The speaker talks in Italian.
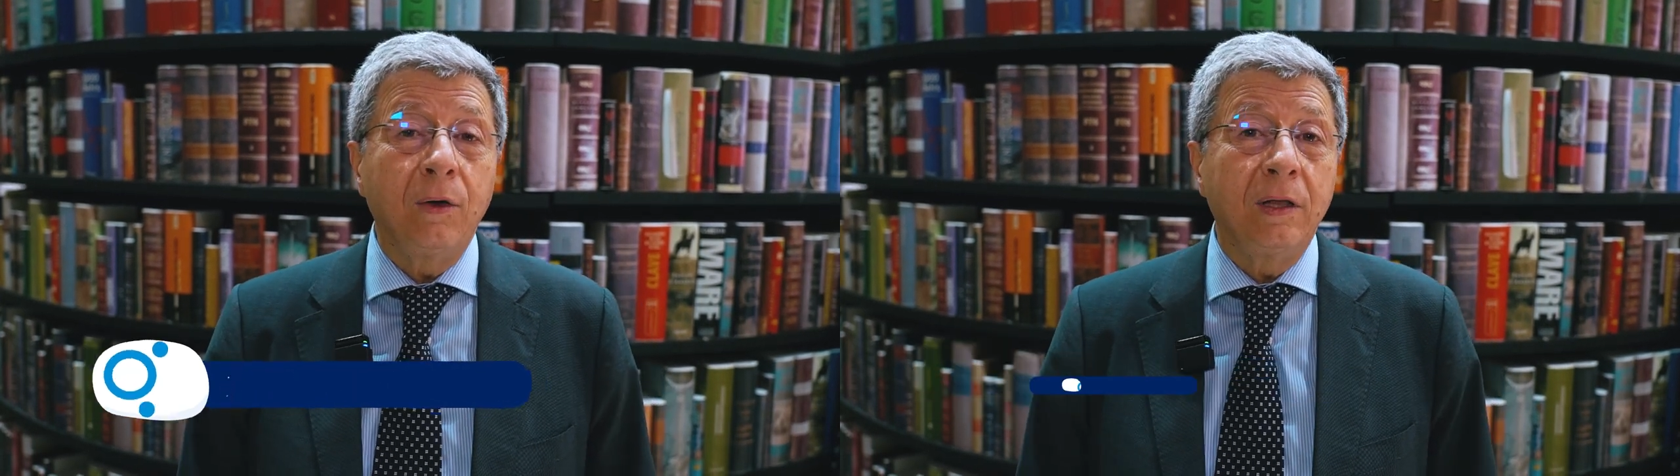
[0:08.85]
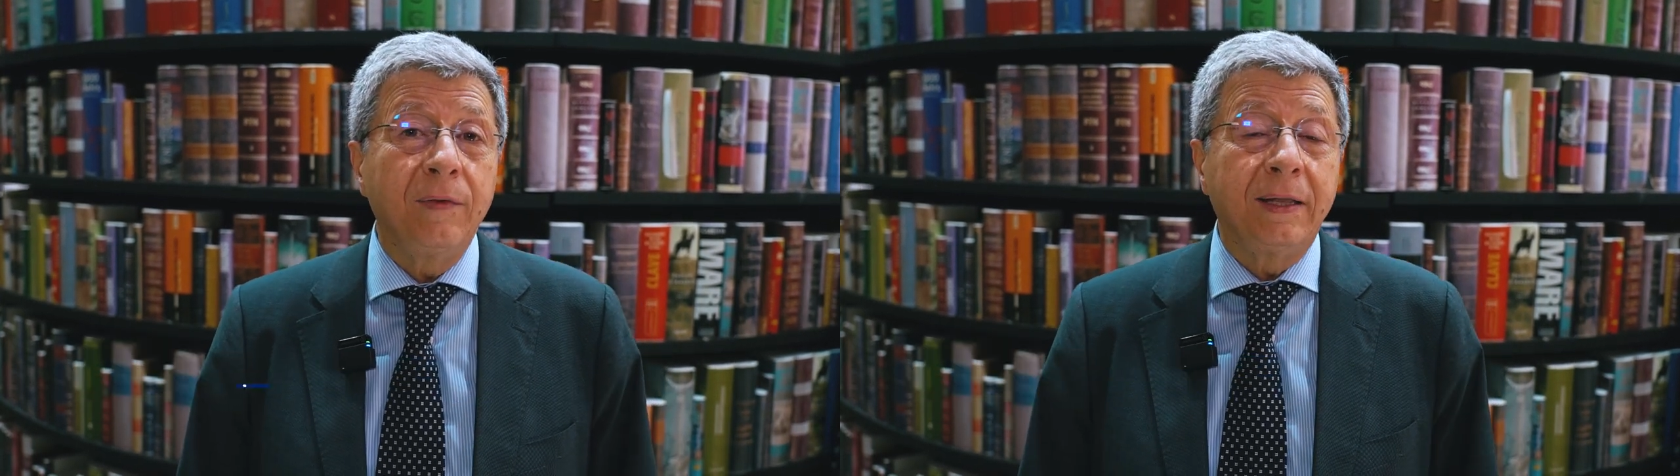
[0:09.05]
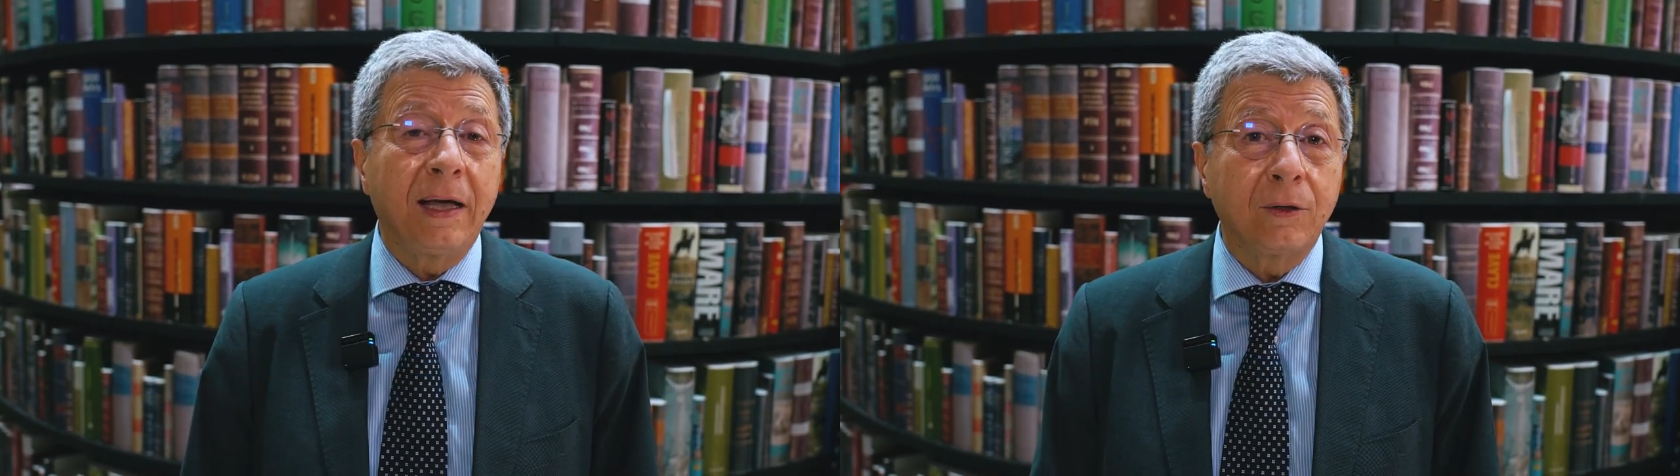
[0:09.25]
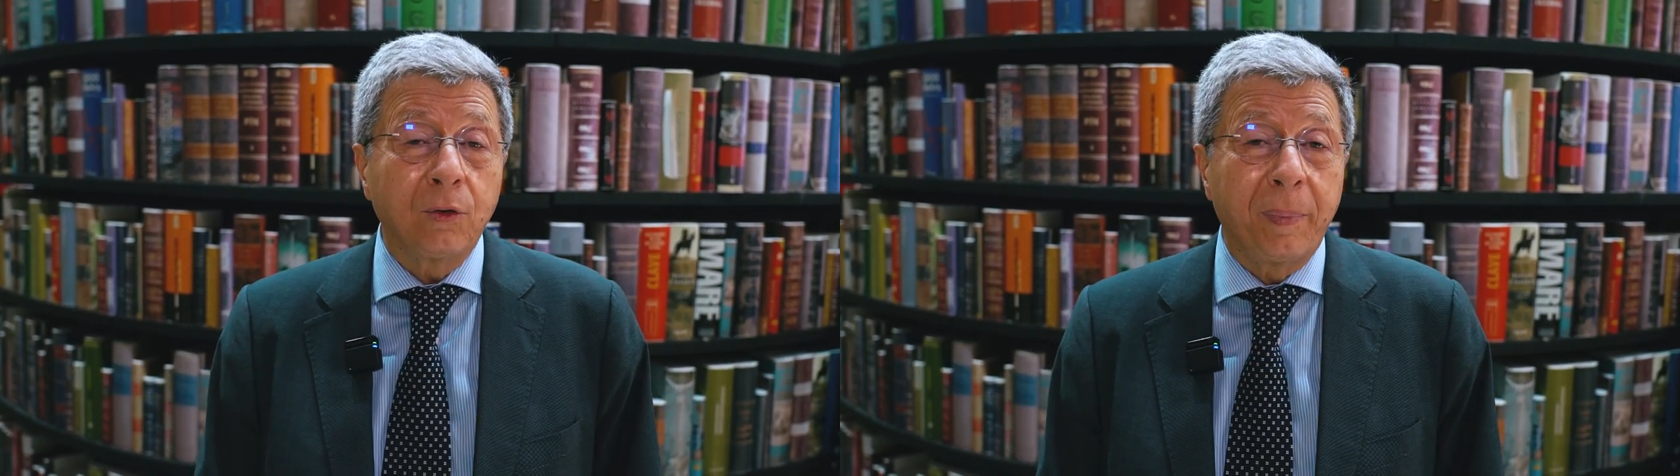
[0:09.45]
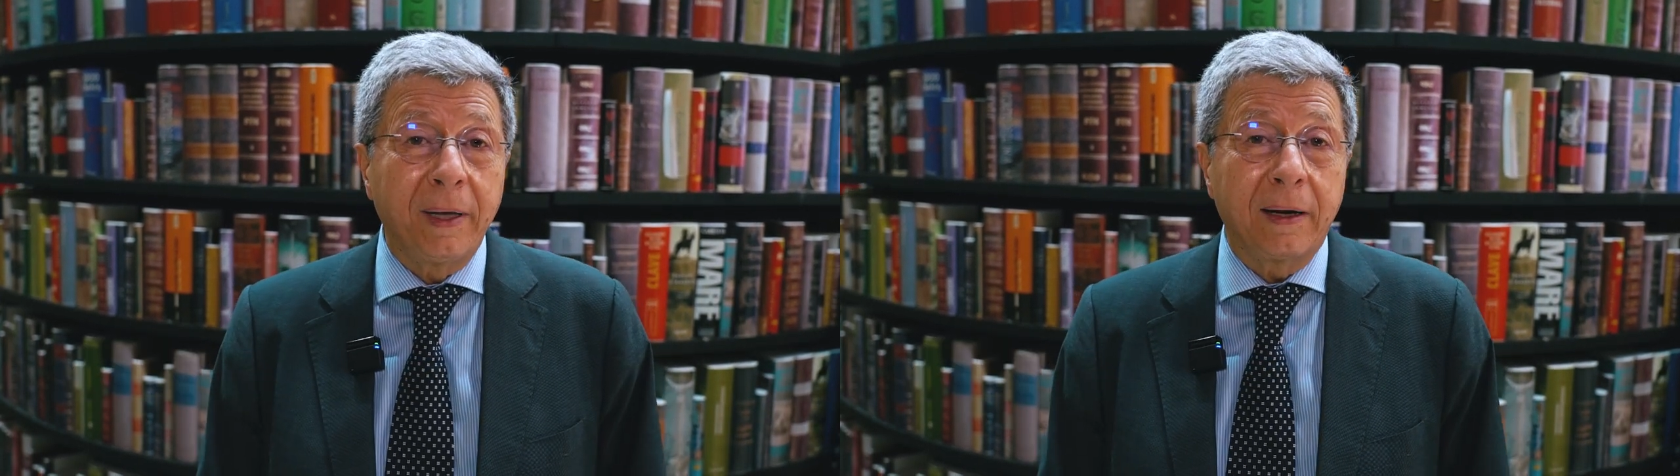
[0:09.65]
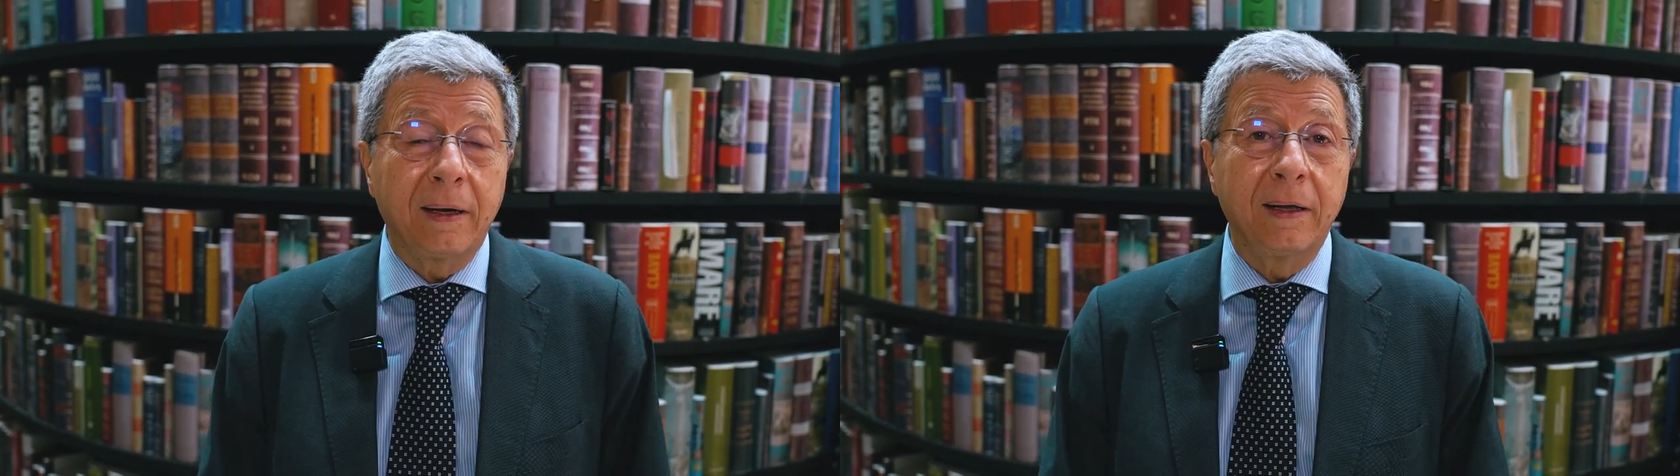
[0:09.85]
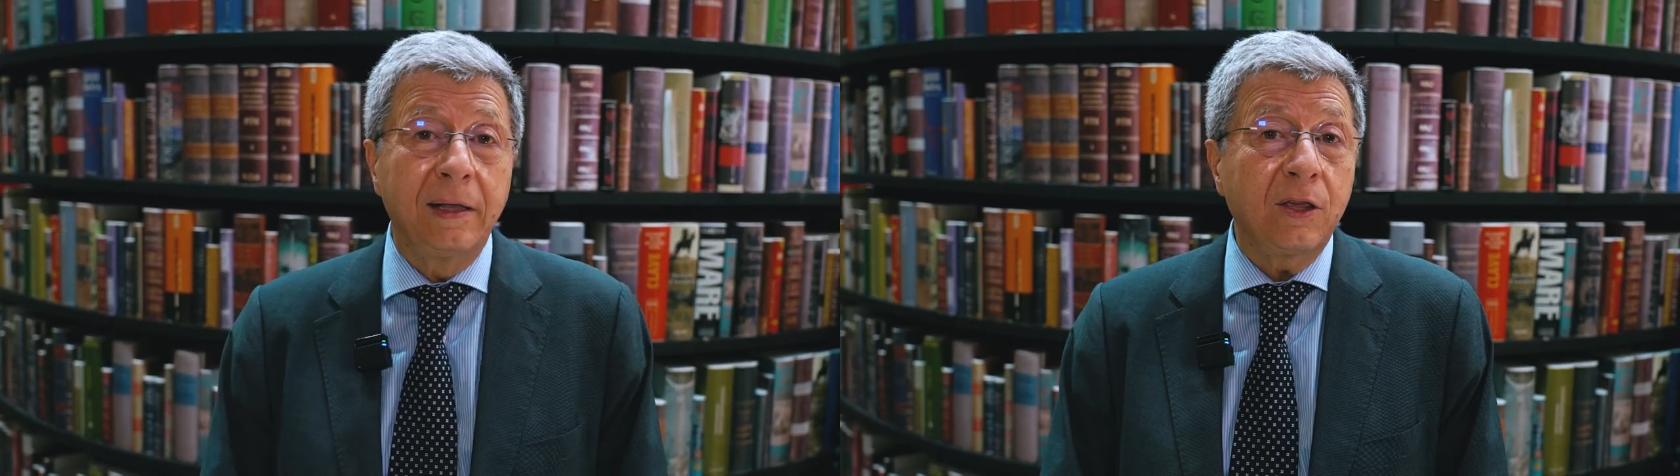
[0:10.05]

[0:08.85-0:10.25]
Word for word: lo è diventato per gli